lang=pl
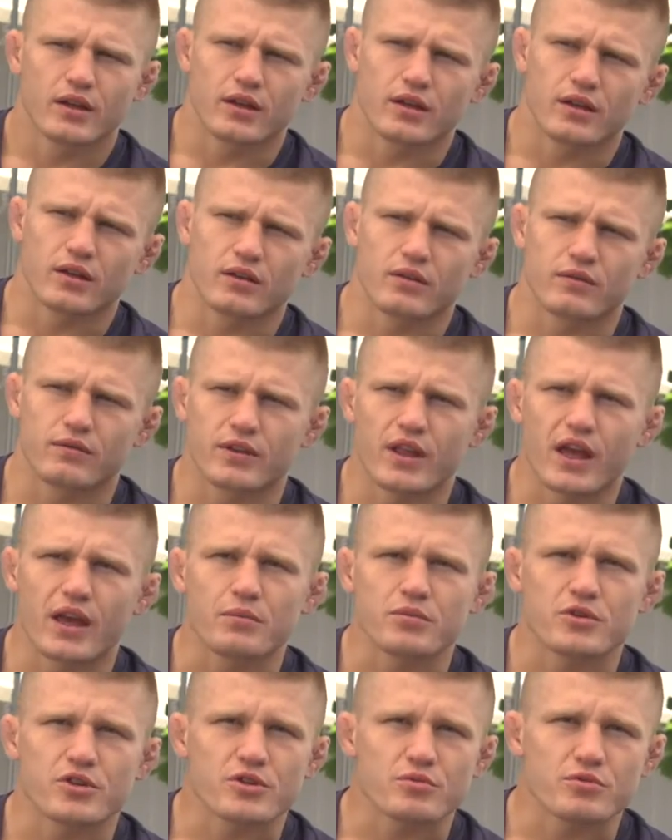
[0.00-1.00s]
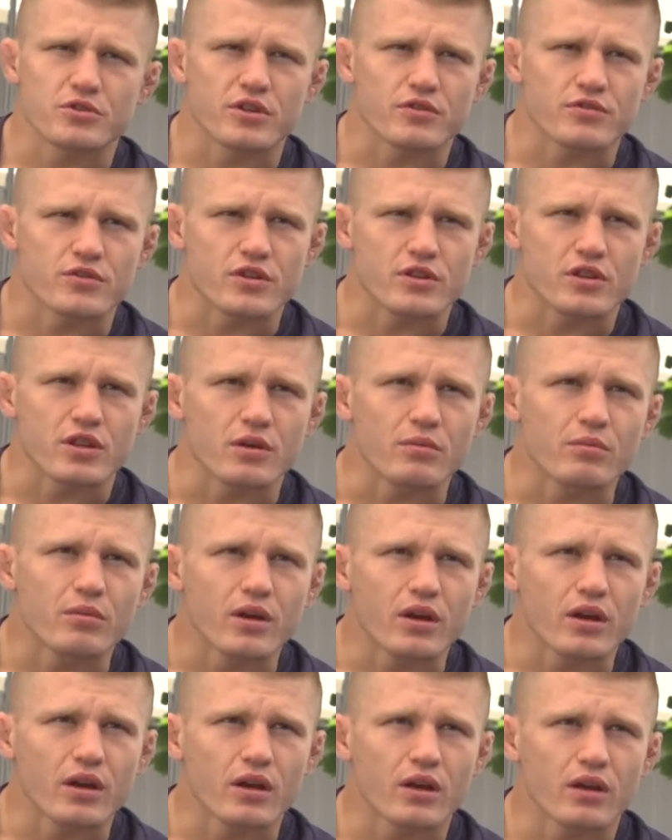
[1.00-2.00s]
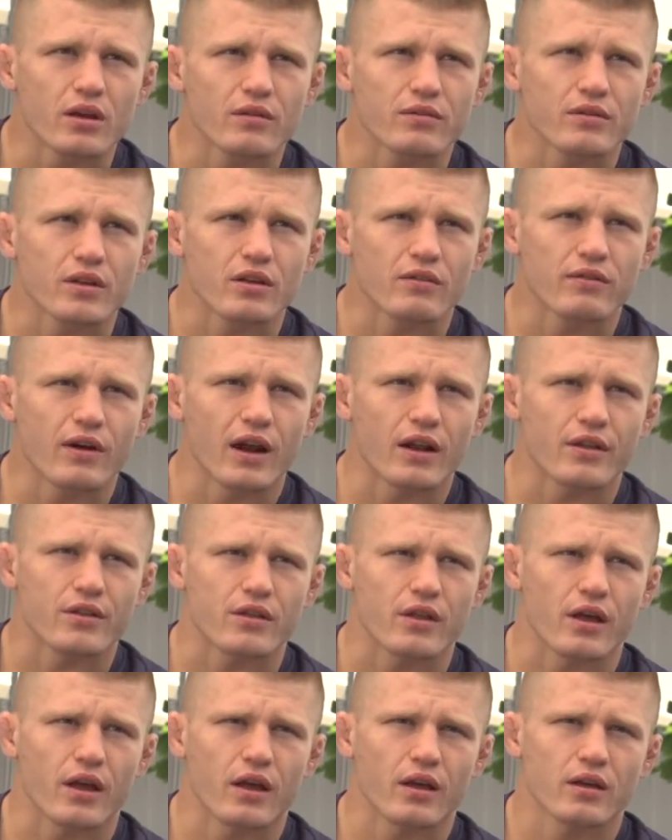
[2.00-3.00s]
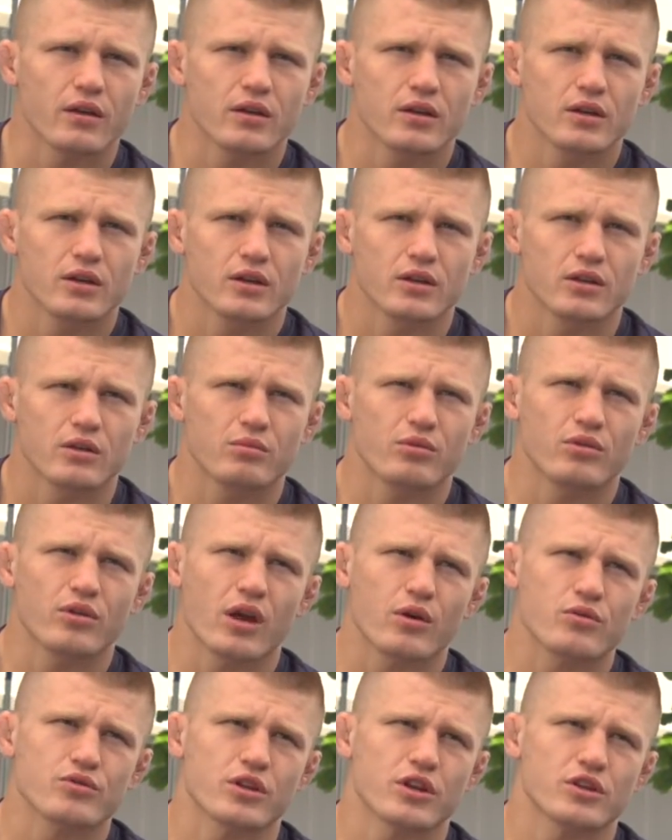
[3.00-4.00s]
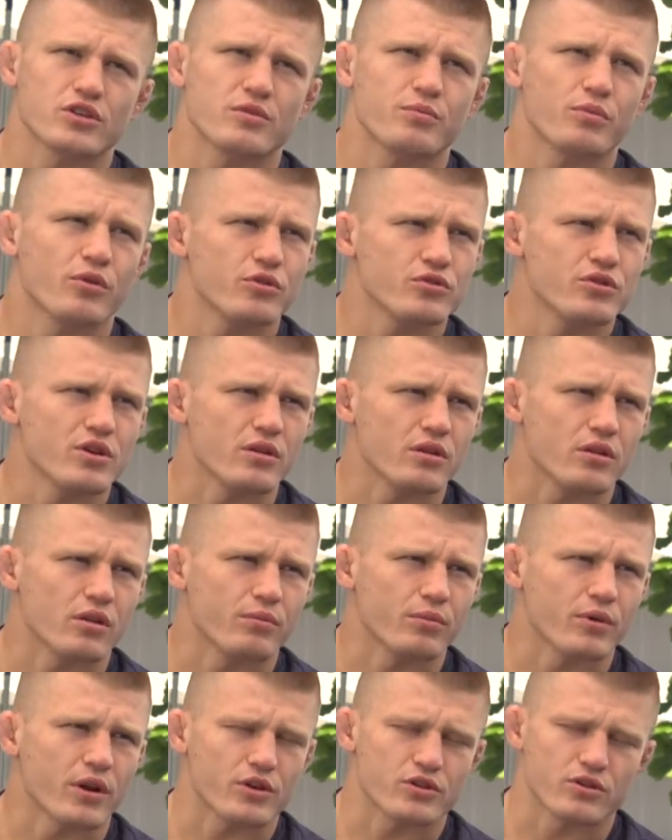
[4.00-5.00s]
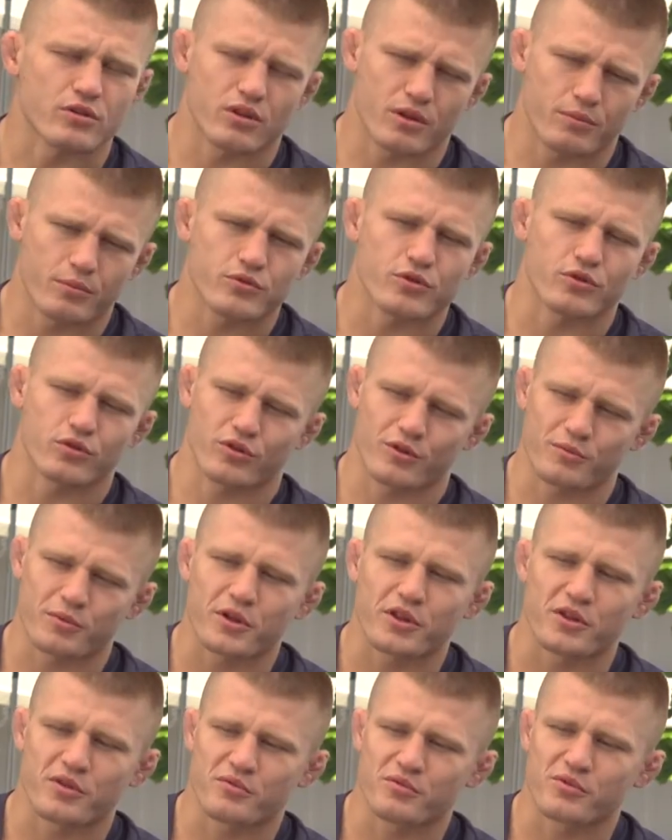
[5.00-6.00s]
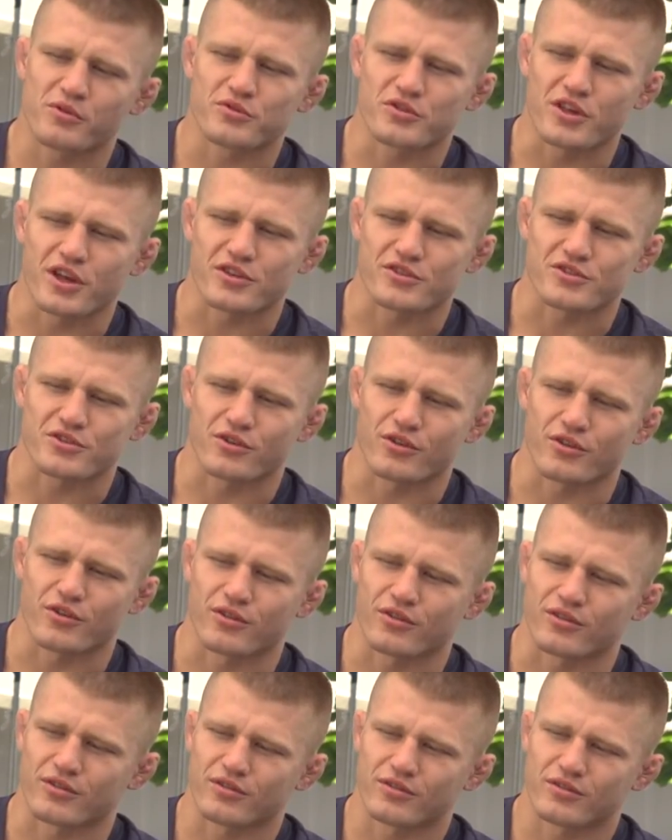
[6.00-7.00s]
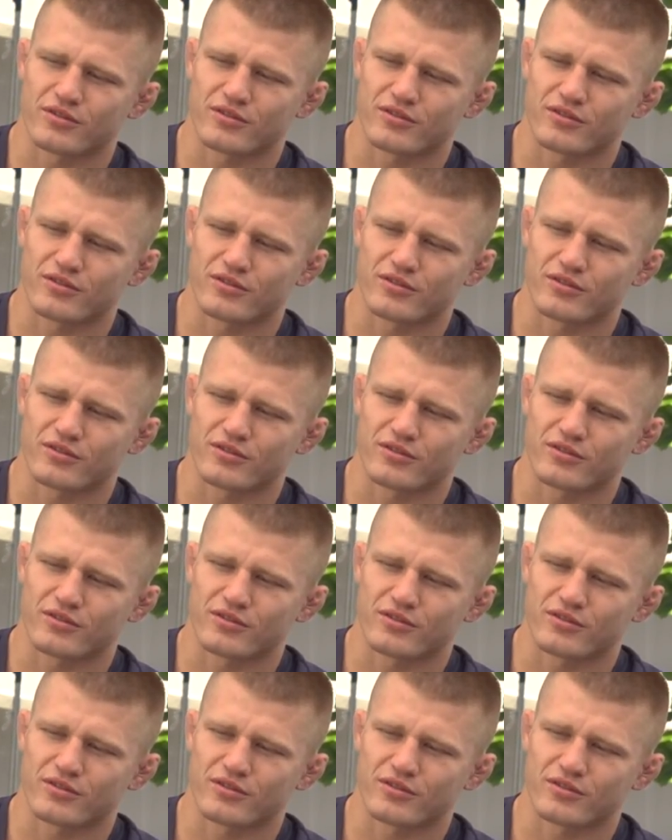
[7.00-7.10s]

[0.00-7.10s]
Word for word: Y, wydaje mi się, że przede wszystkim y, w tej walce, no bo ja już teraz się pogodziłem z tą porażką. Na początku naprawdę mi było ciężko.